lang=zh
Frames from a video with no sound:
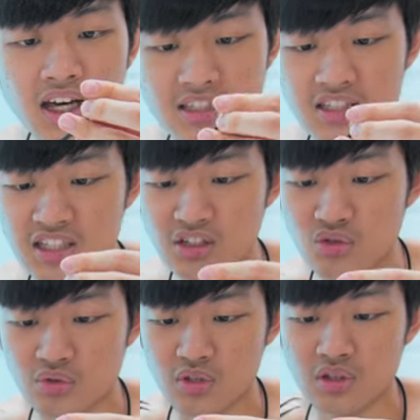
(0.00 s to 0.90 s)
还是金
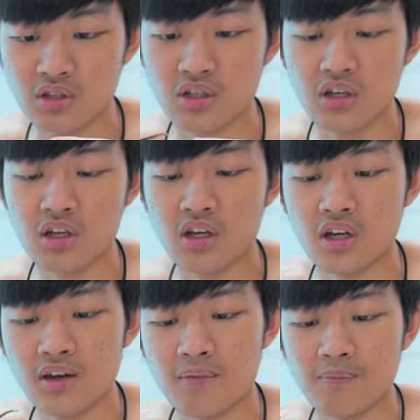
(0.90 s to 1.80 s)
属的，
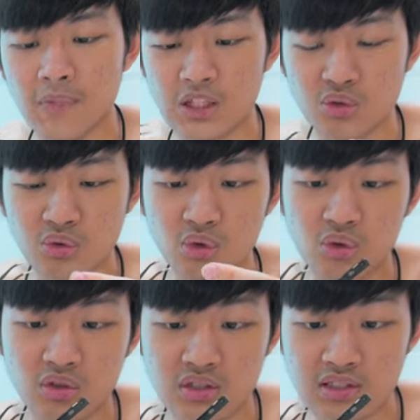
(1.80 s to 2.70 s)
没
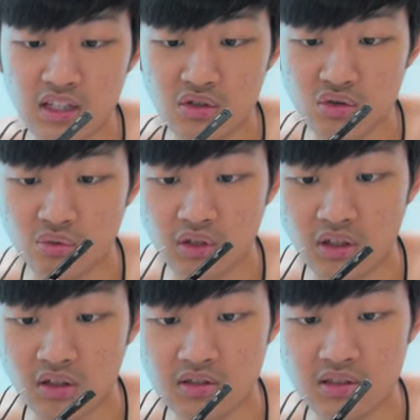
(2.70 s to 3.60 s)
错，是金属
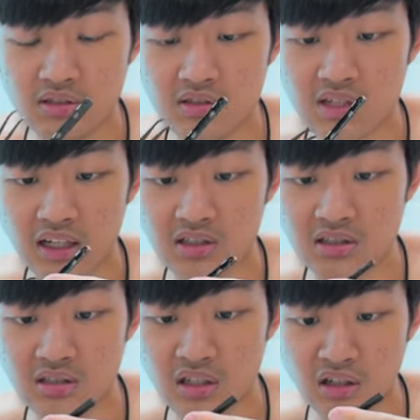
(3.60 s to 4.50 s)
的，真材
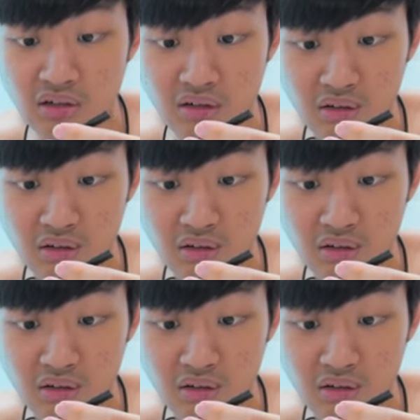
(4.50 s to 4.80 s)
实料。